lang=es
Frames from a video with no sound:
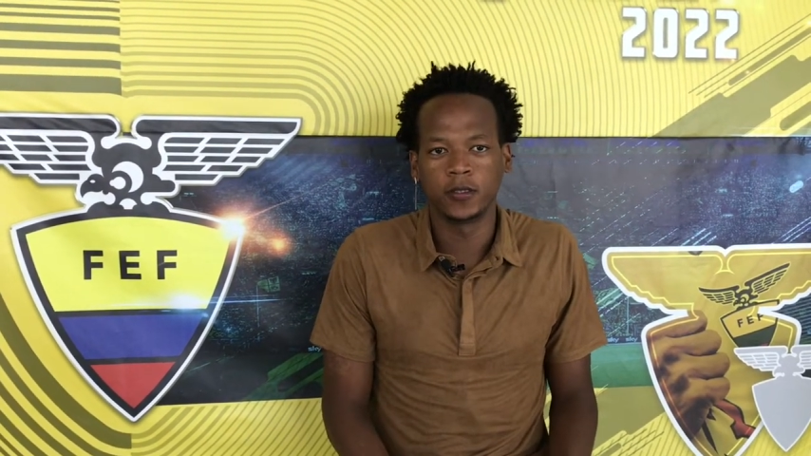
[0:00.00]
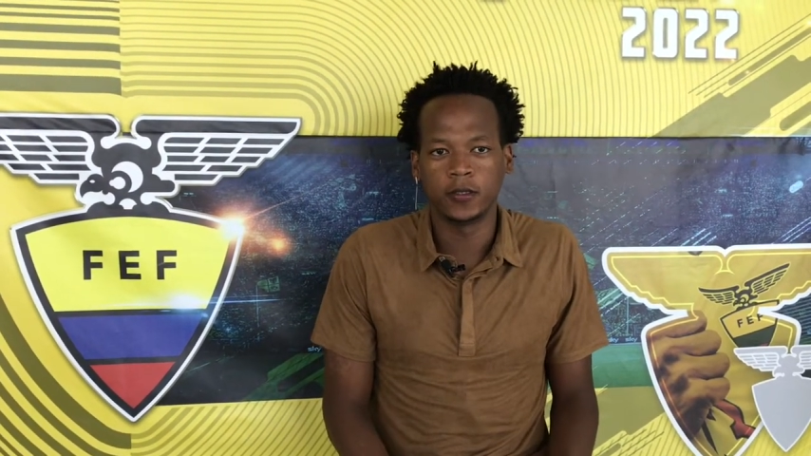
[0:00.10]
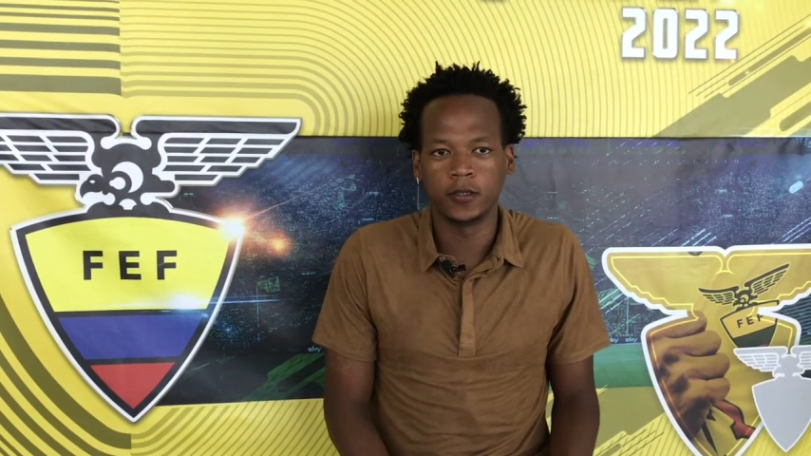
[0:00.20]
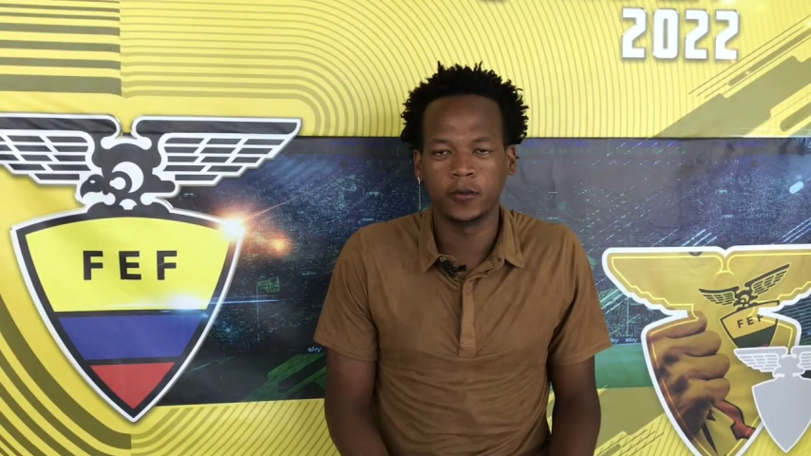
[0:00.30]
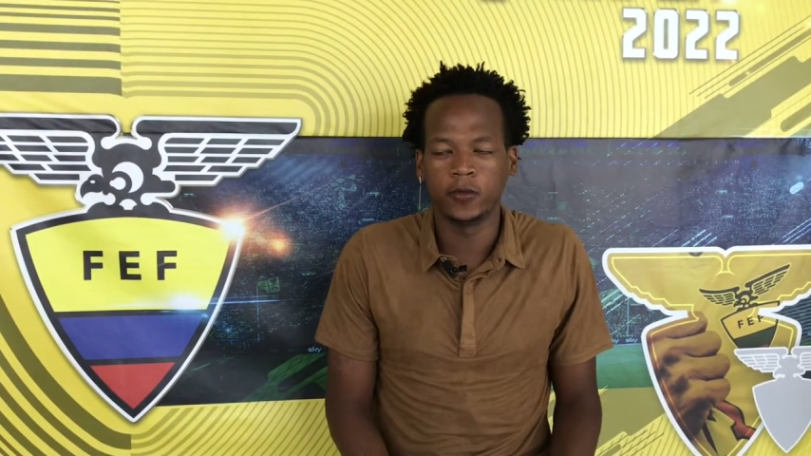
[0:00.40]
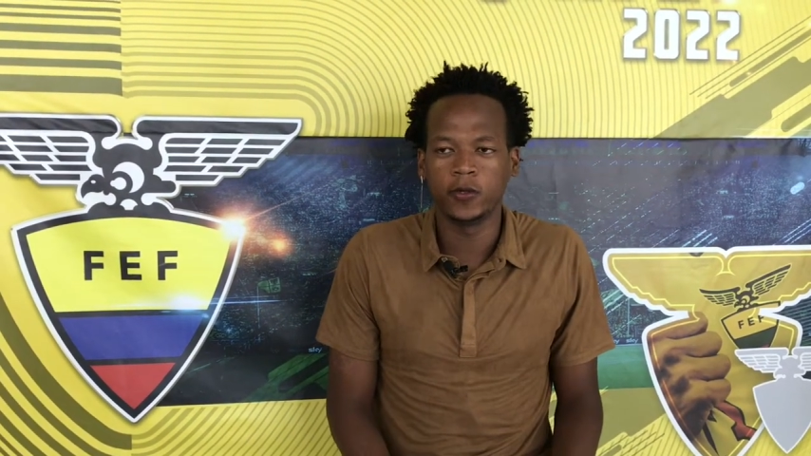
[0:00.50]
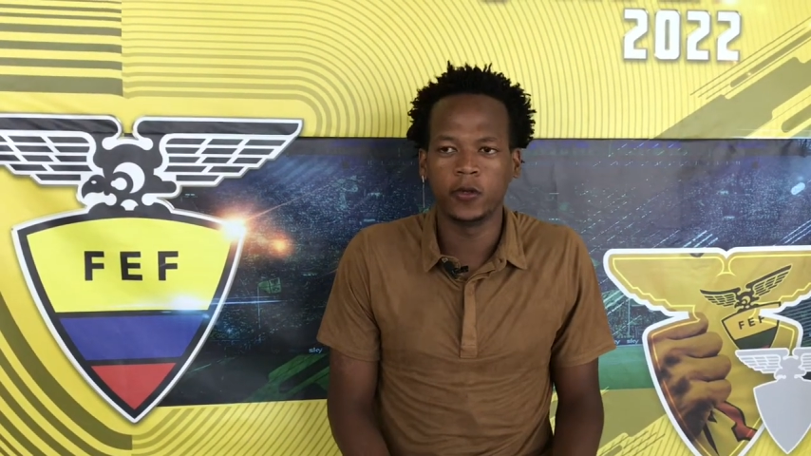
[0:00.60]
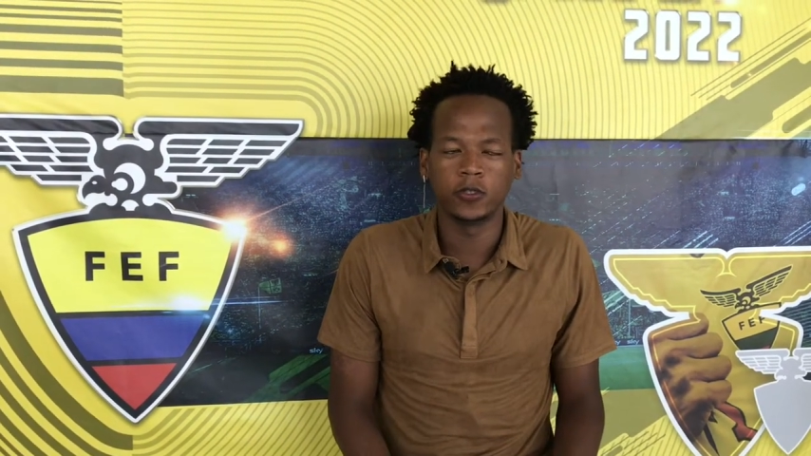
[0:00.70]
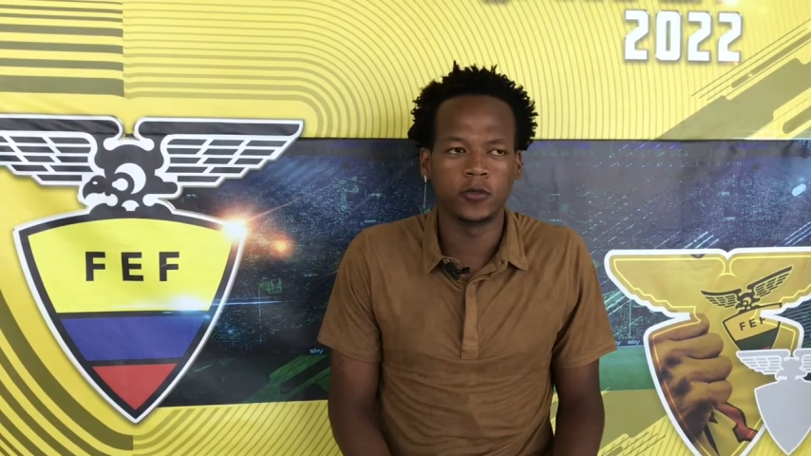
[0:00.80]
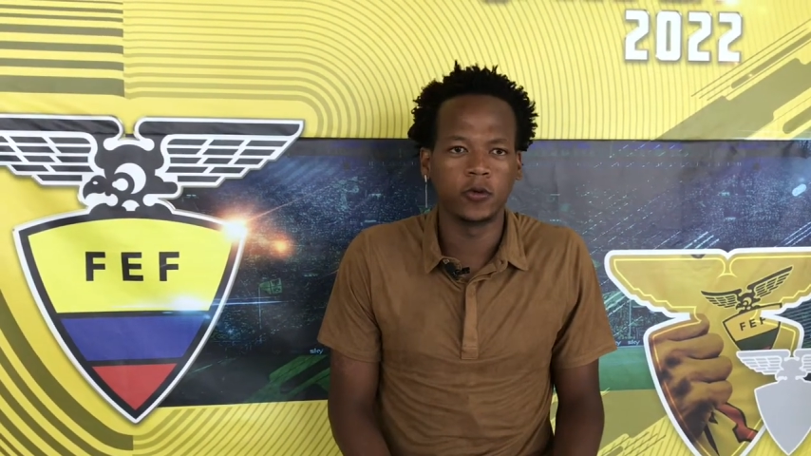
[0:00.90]
he
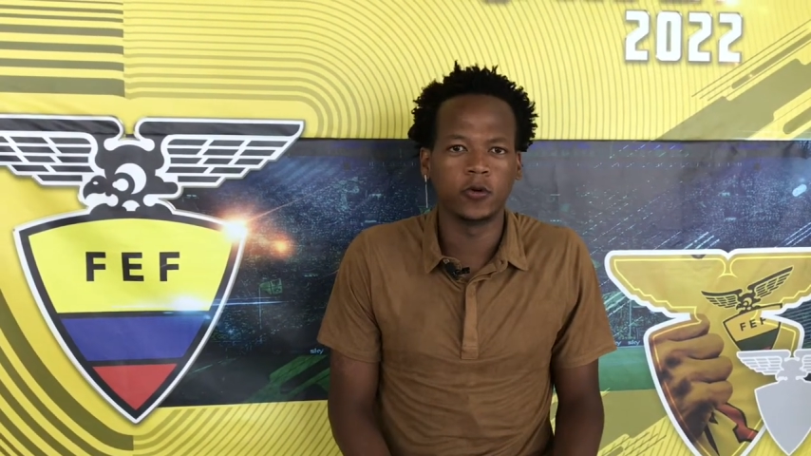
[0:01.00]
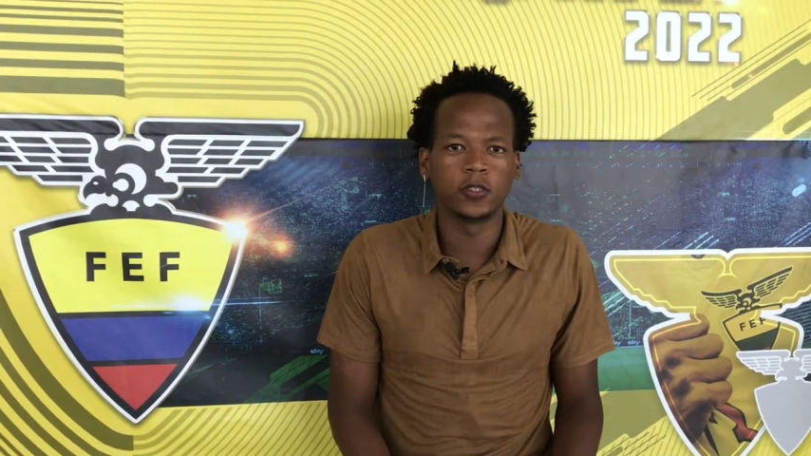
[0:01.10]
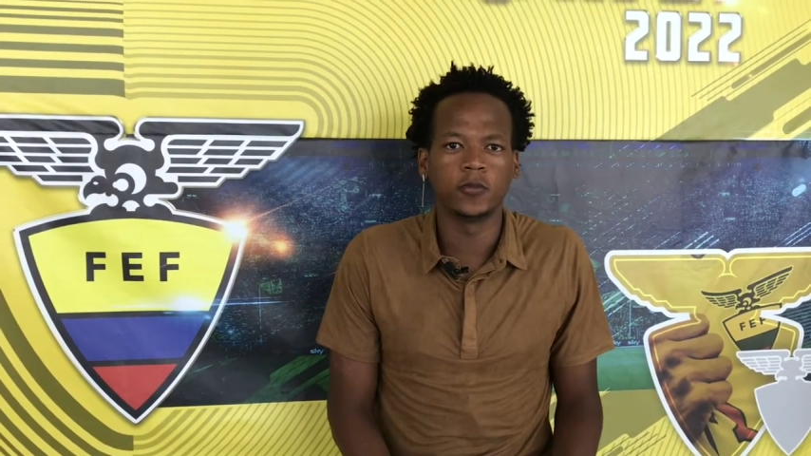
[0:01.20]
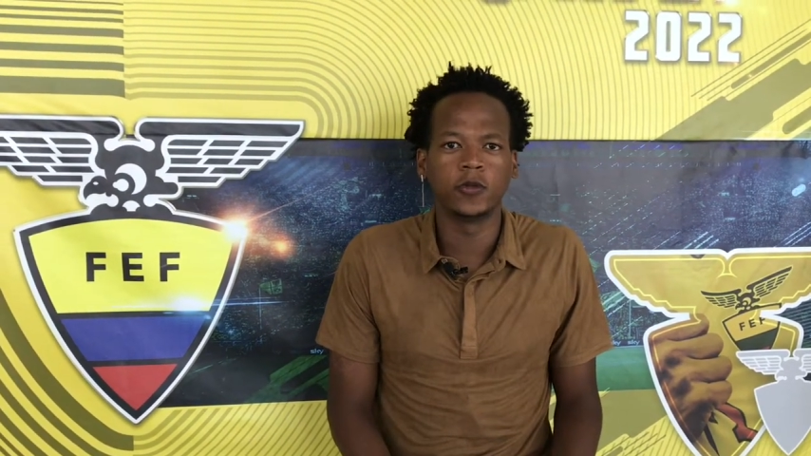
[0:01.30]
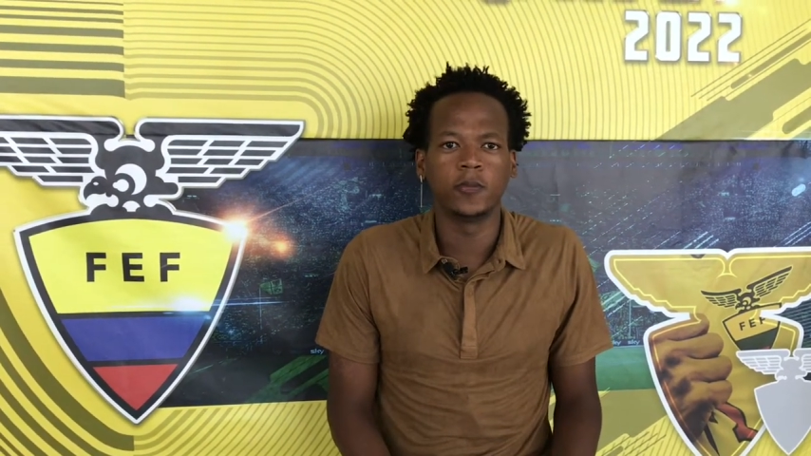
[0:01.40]
venido haciendo cosas muy